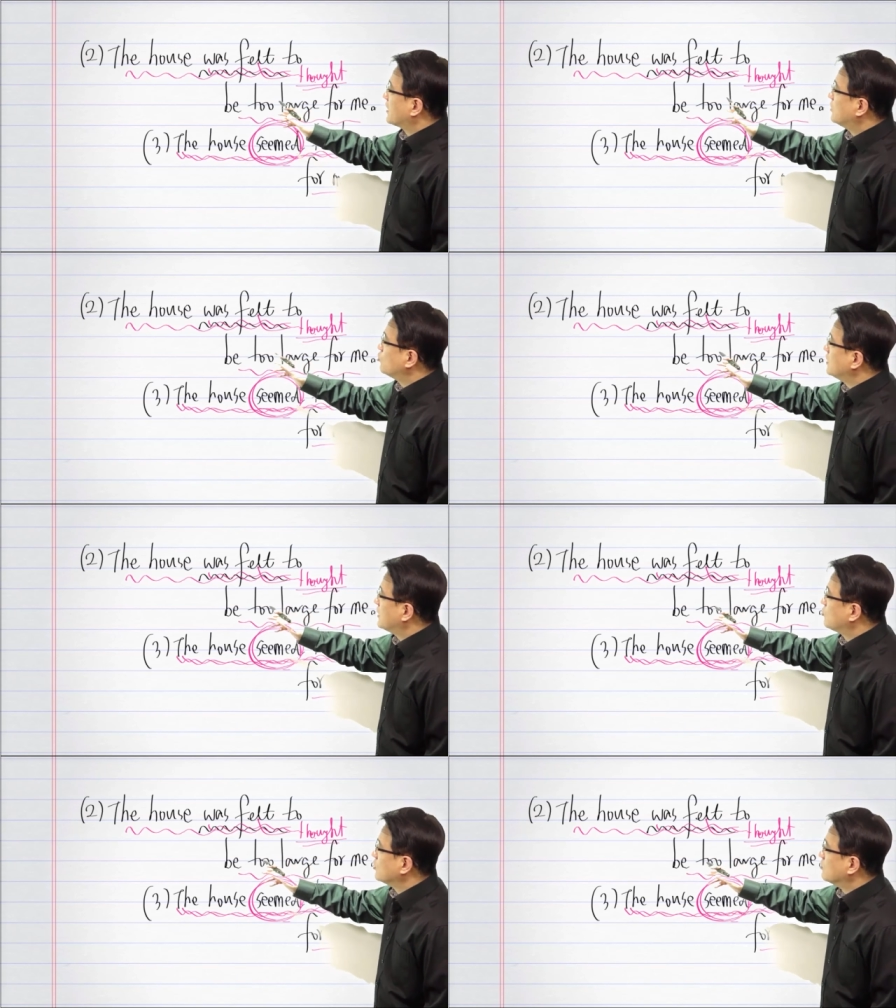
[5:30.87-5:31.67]
기준이
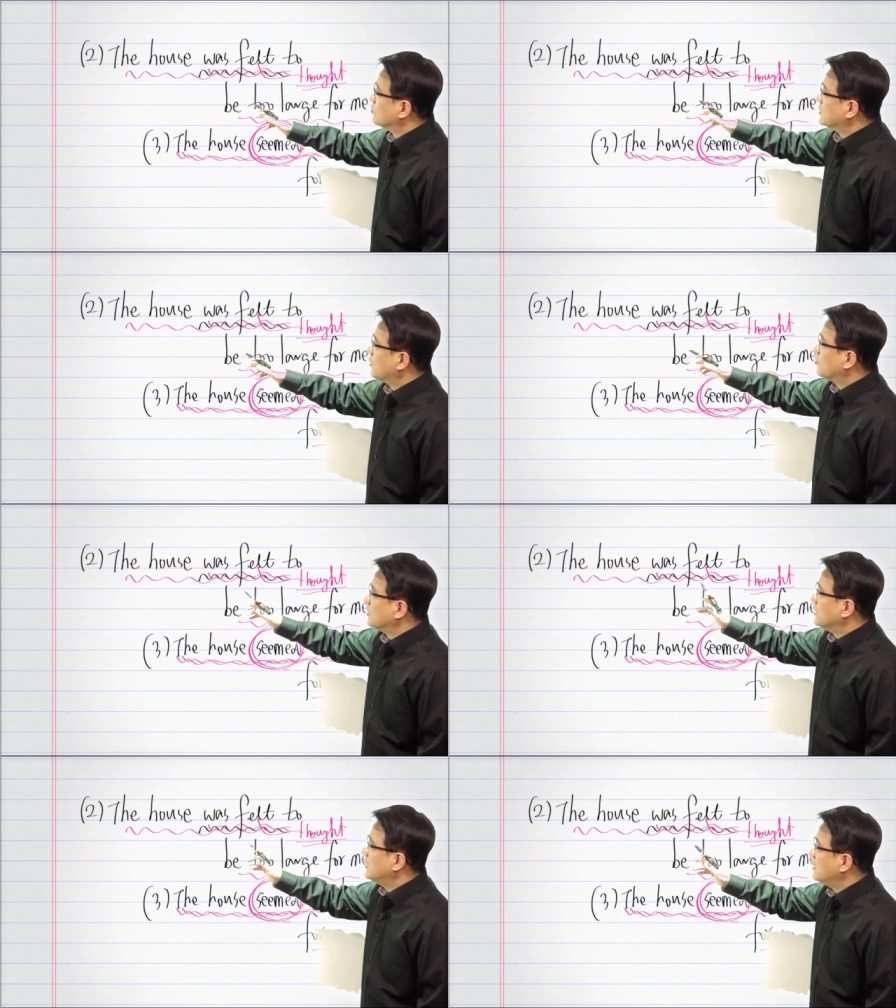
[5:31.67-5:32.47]
될 수 있는 문장으로
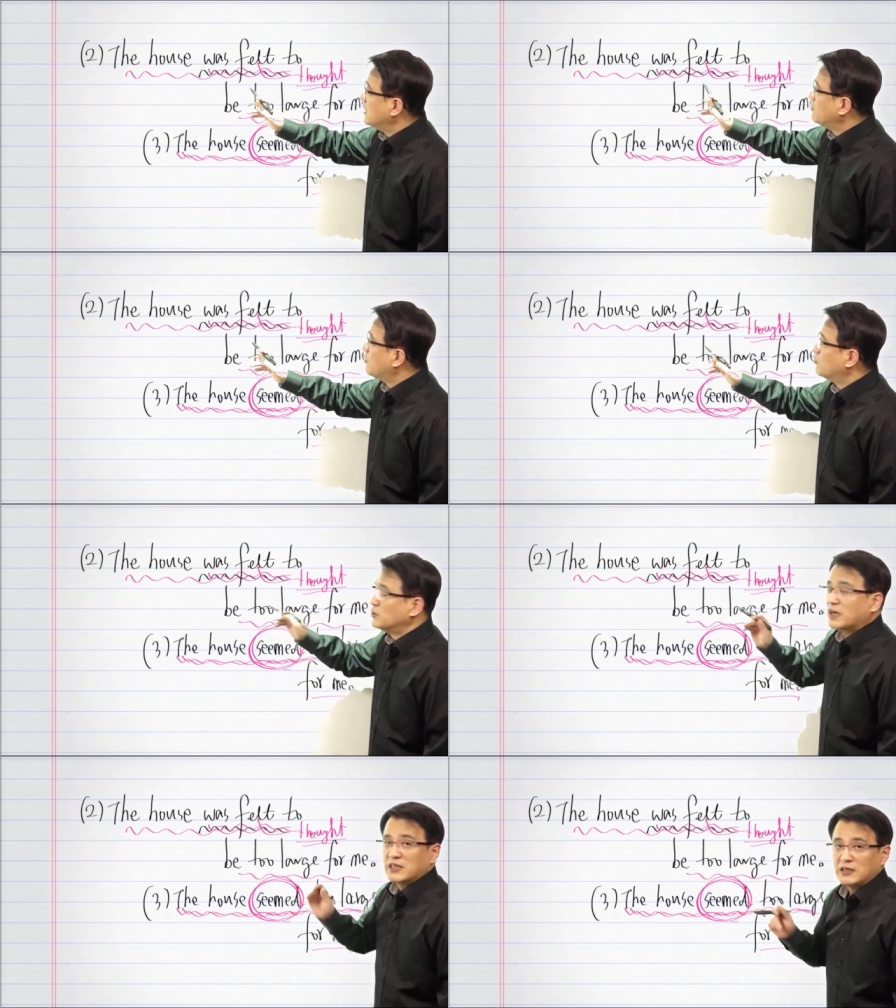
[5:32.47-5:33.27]
이 1번
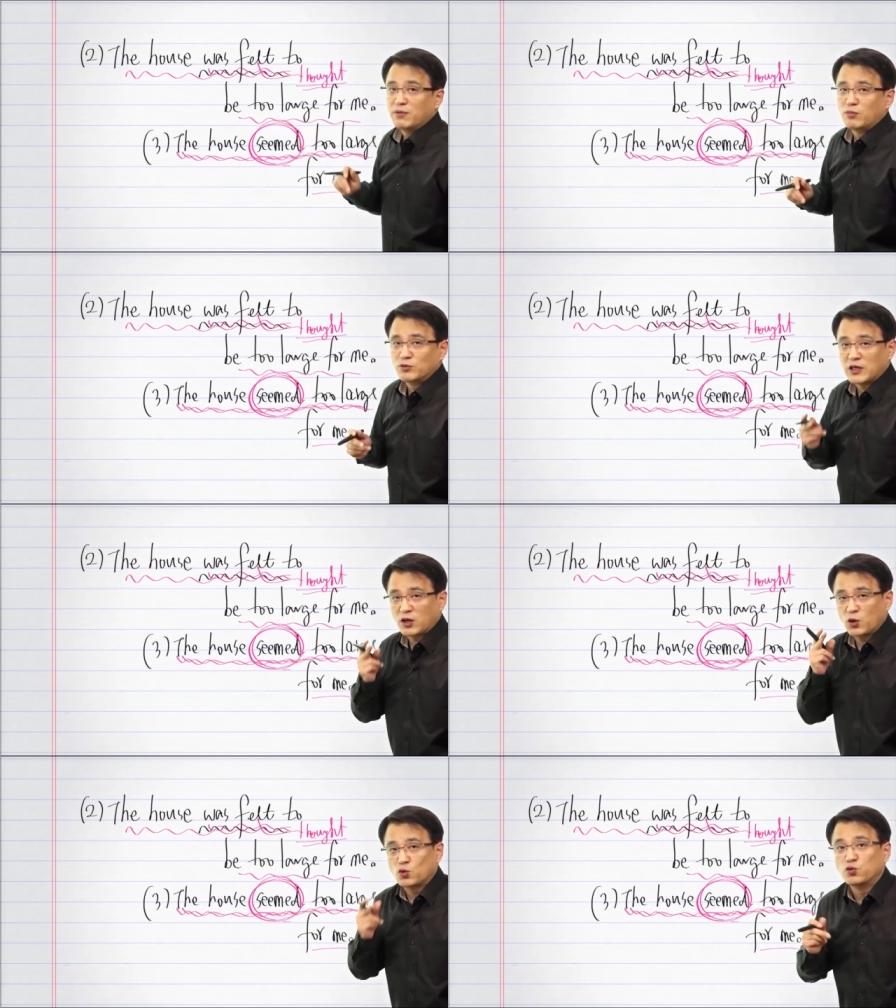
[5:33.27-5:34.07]
문장, 2번 문장
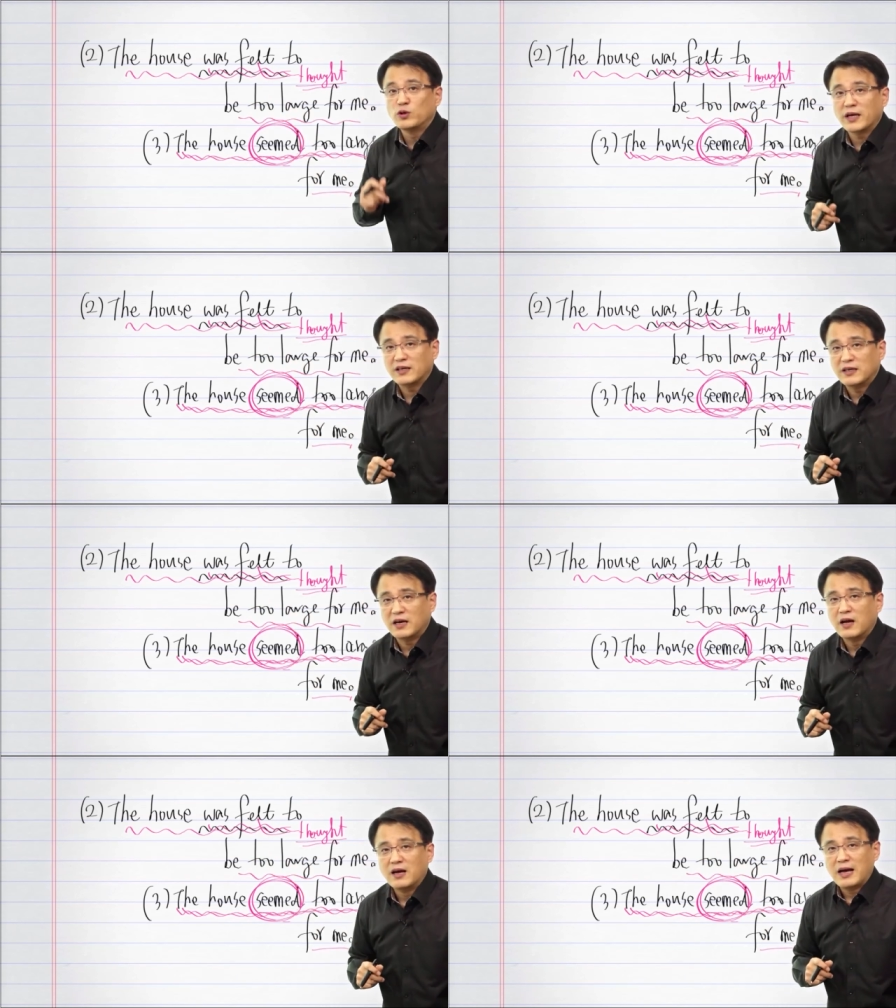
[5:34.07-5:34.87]
이 두
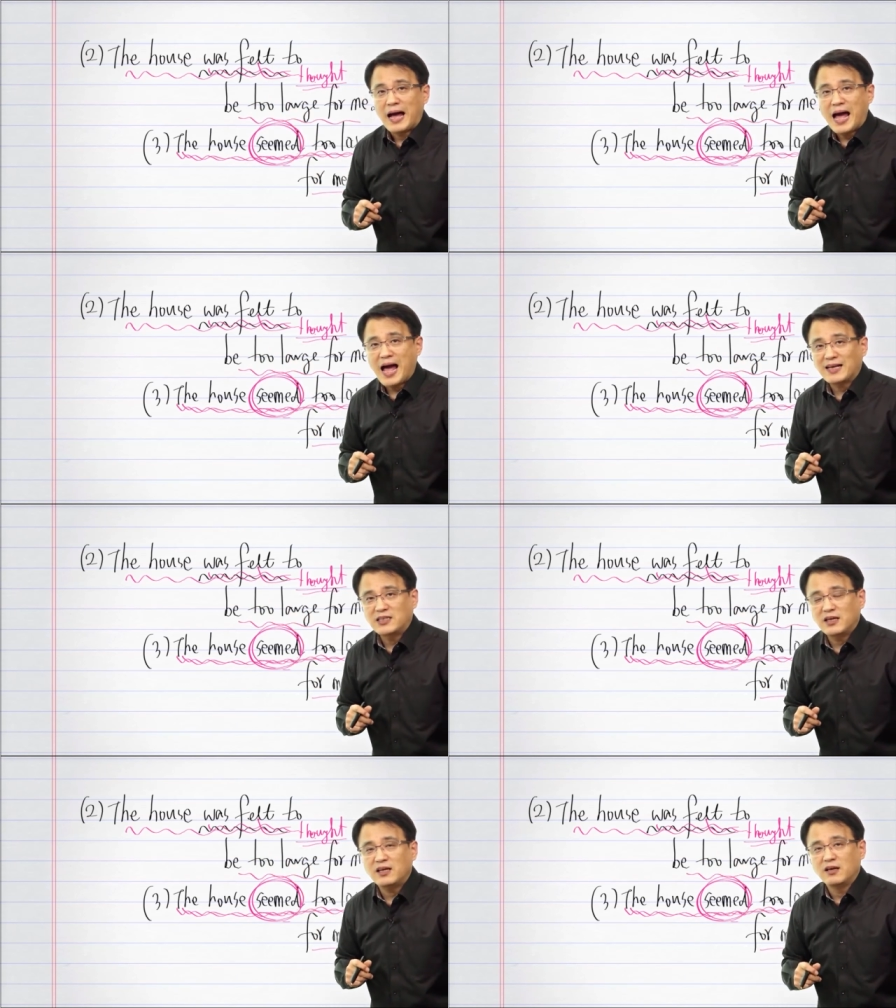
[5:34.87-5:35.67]
개를
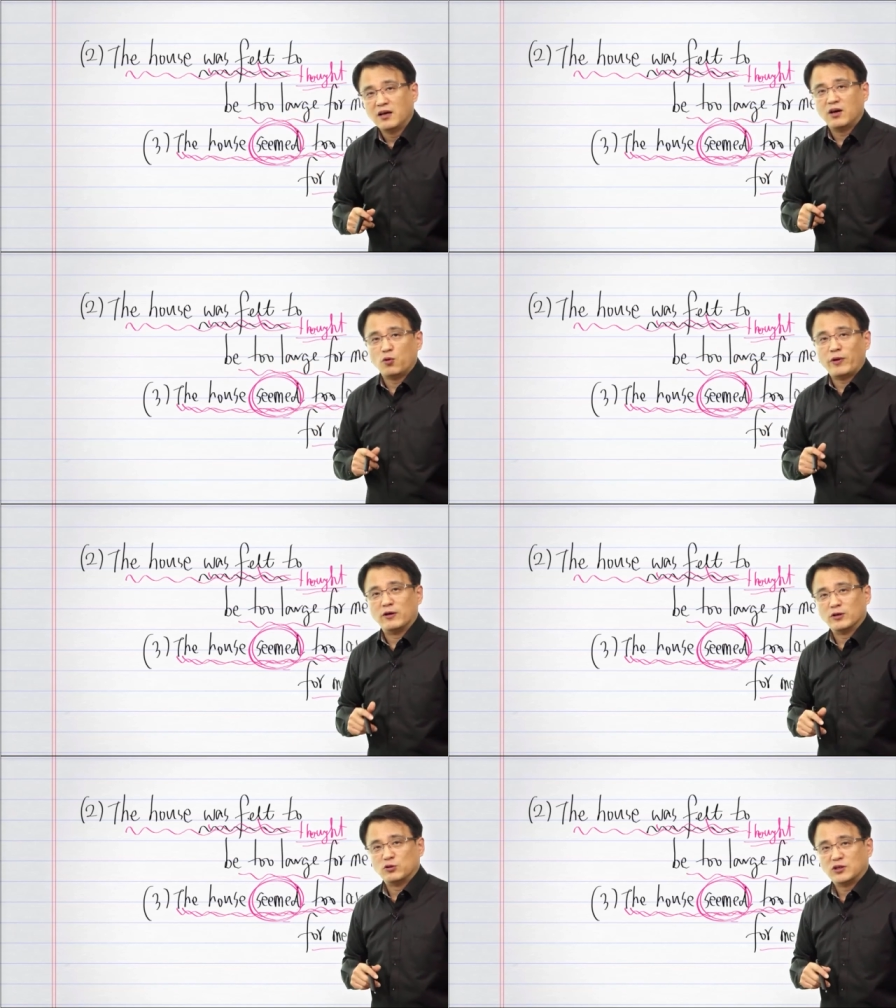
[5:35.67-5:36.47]
확실히 어,
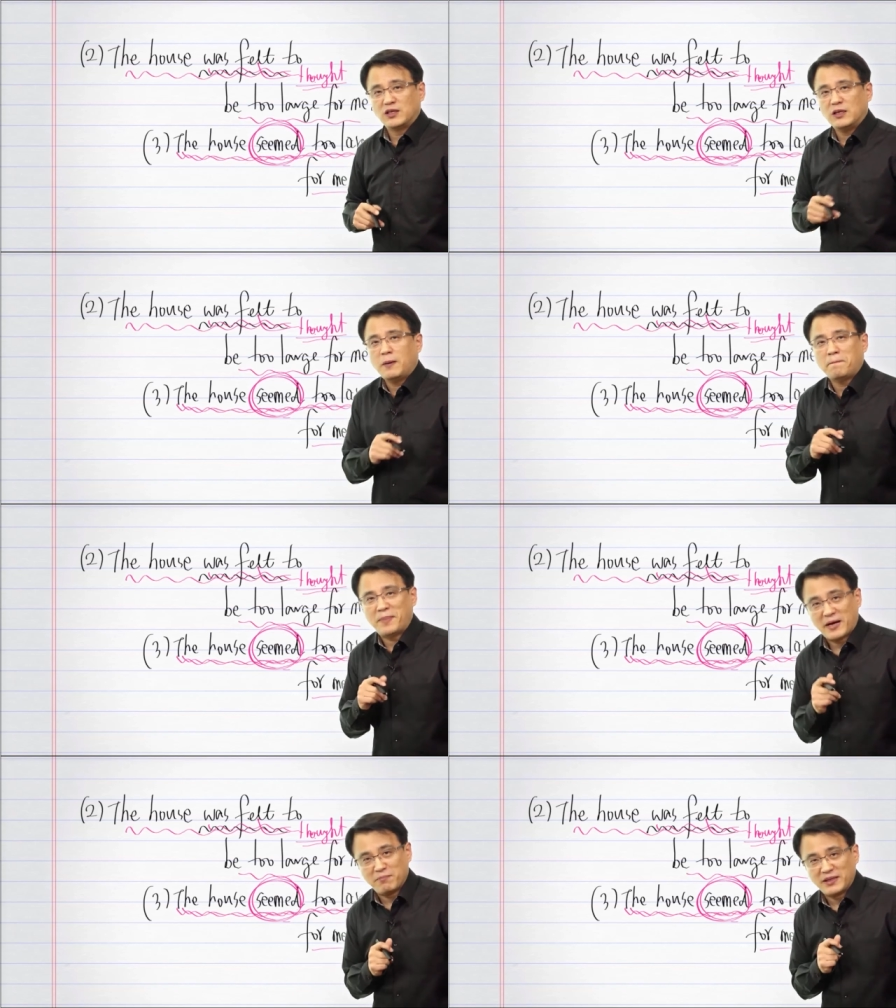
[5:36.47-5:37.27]
외워두시기
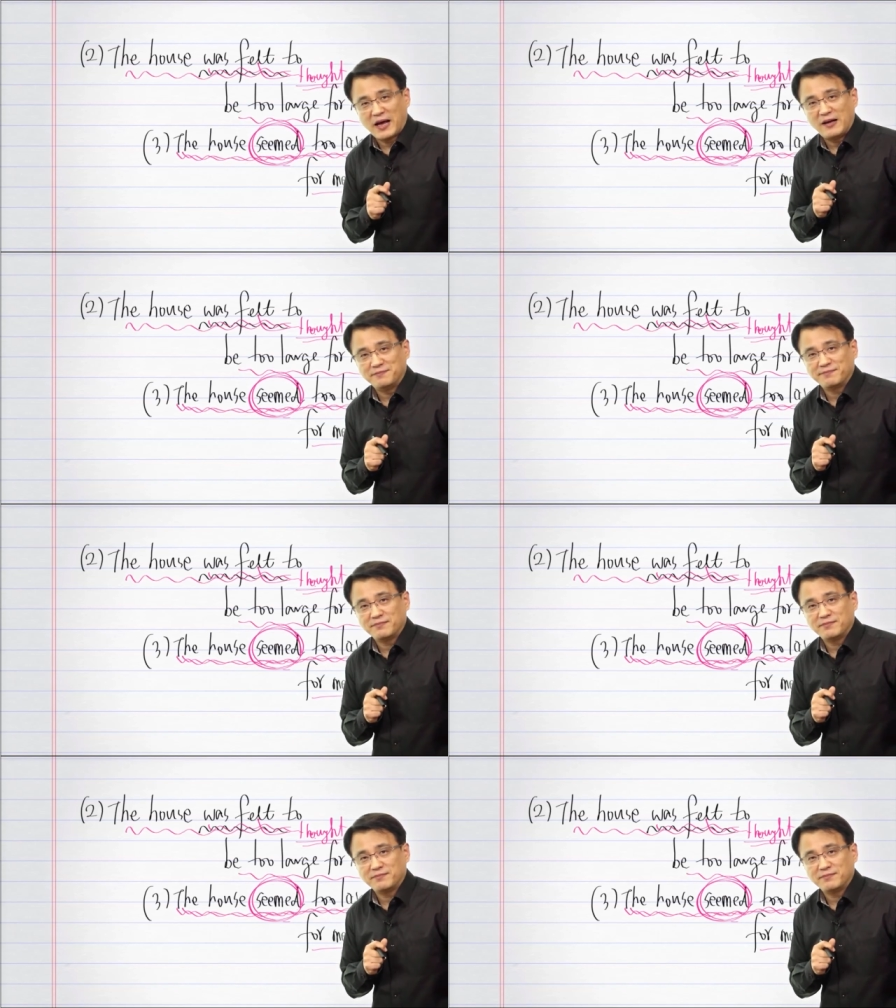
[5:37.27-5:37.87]
바랍니다.